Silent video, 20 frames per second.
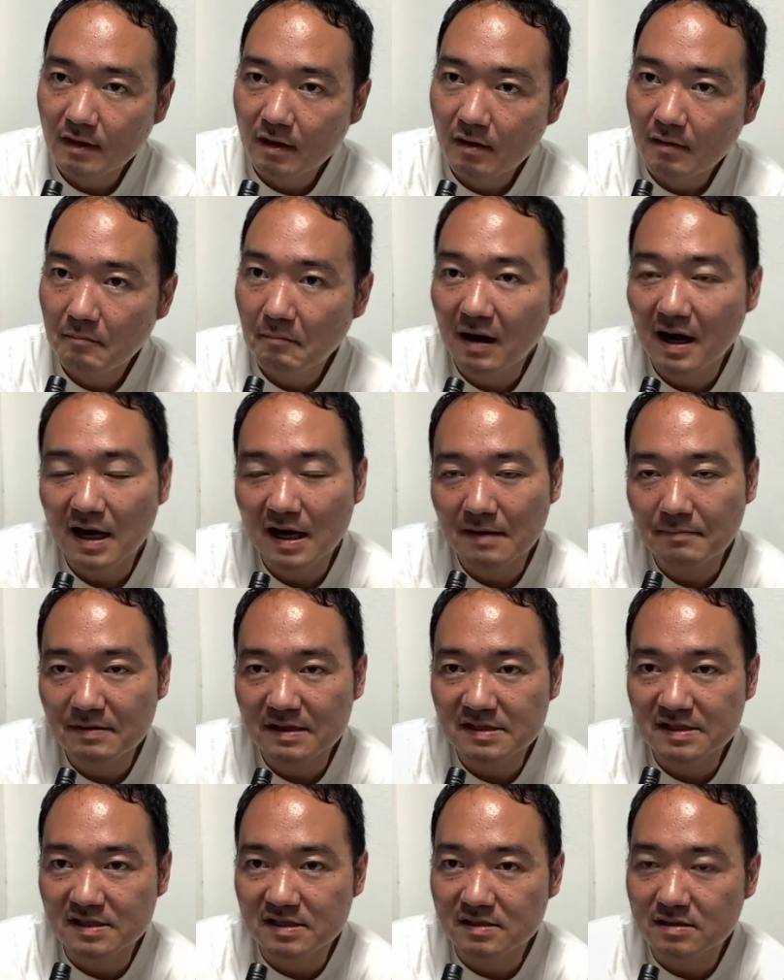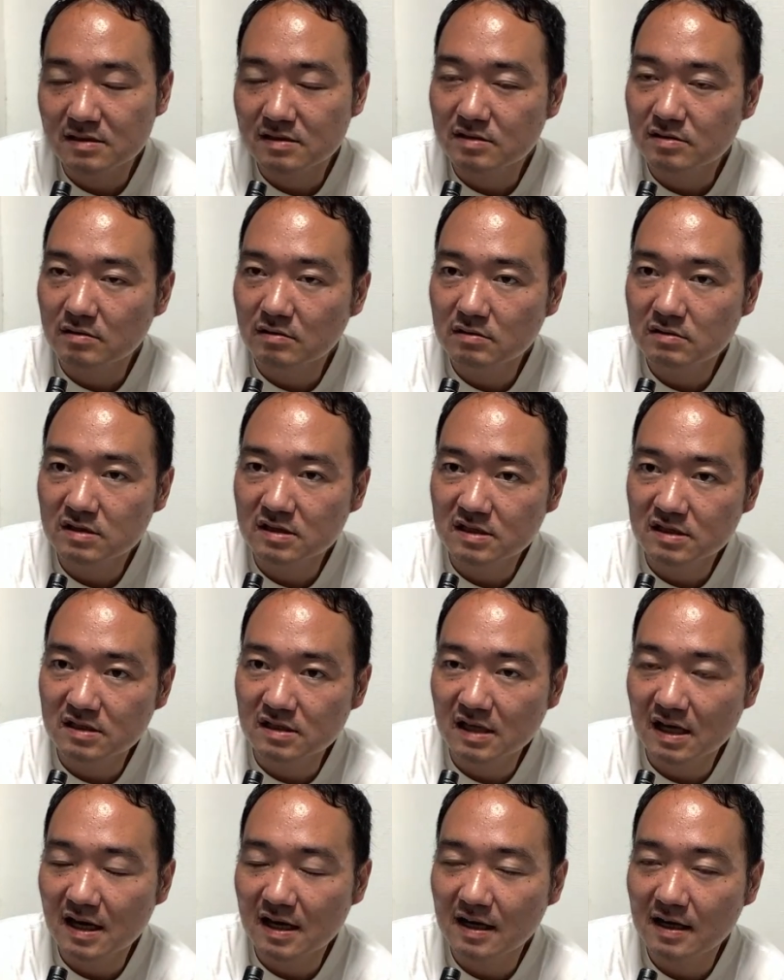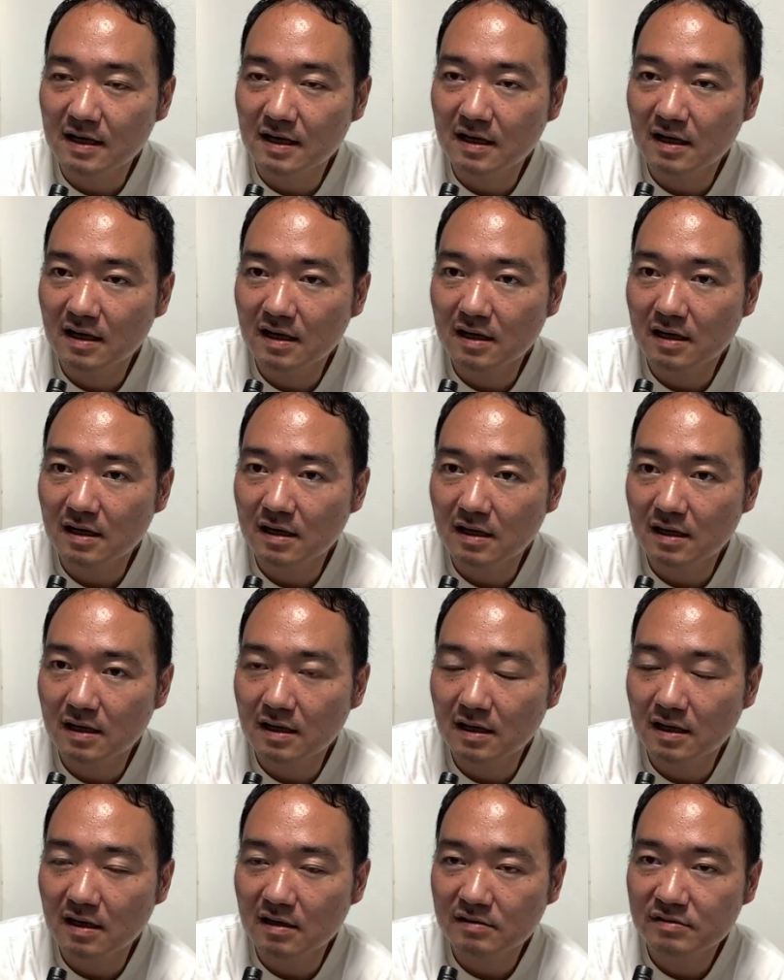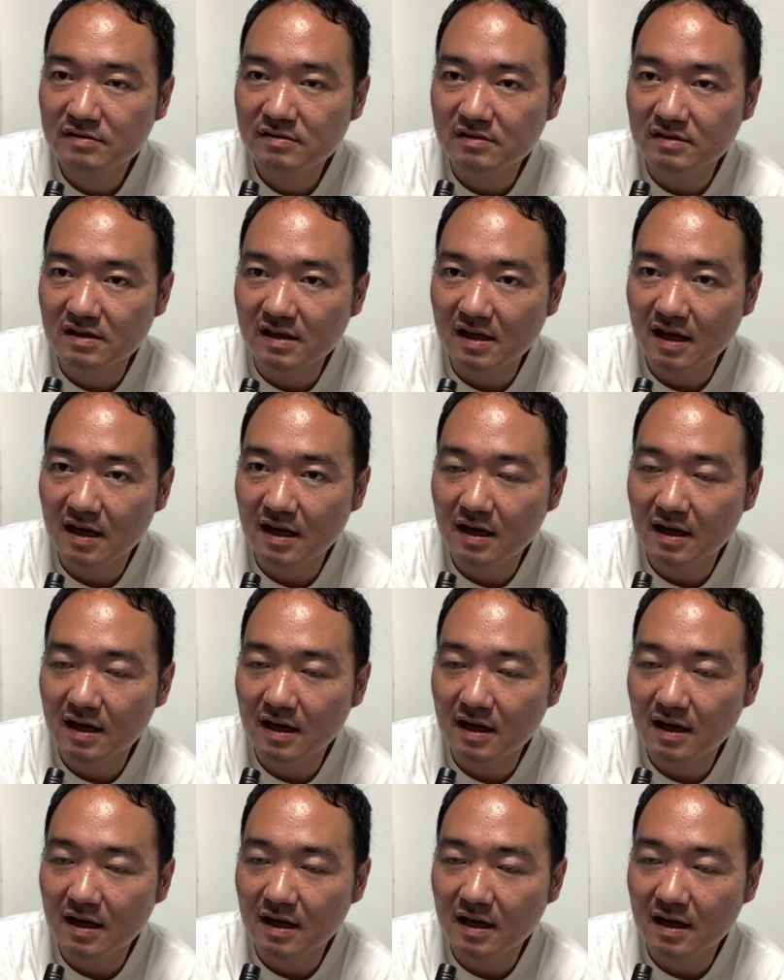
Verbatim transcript: まあ、安倍晋三氏やあ福田